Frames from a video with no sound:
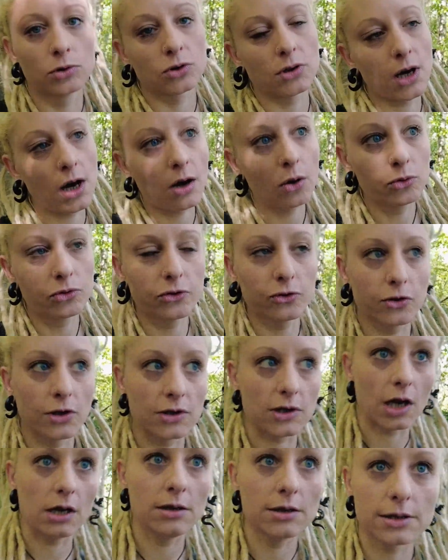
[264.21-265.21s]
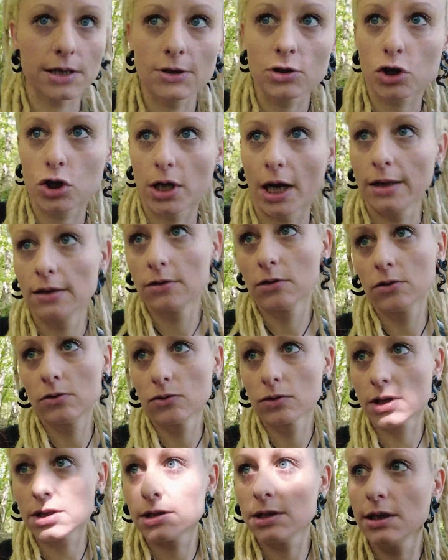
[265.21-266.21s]
und daraus ist das alles entstanden
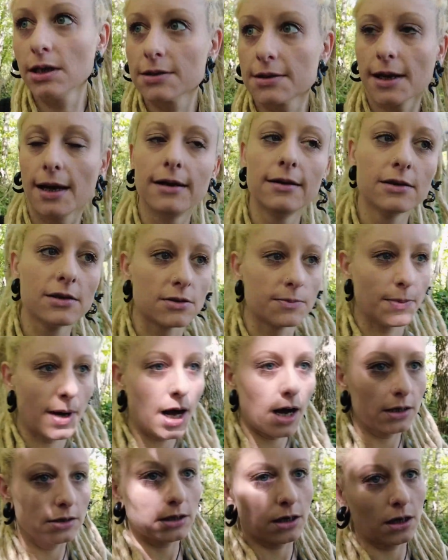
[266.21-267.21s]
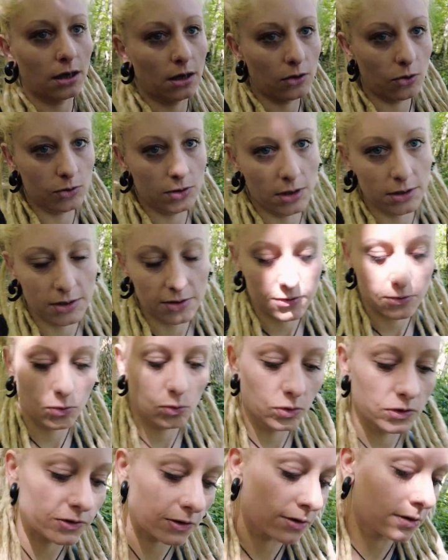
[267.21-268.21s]
und das hier ist alles Maya oder das
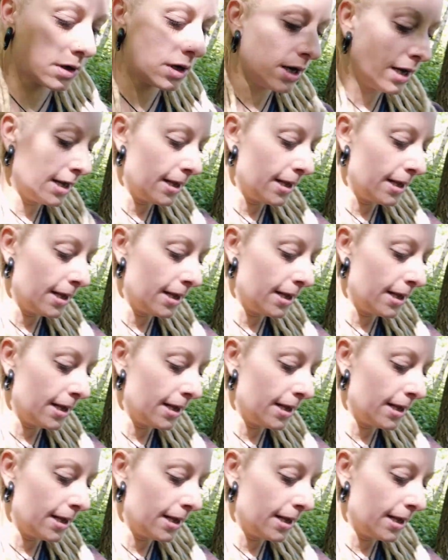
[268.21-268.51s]
große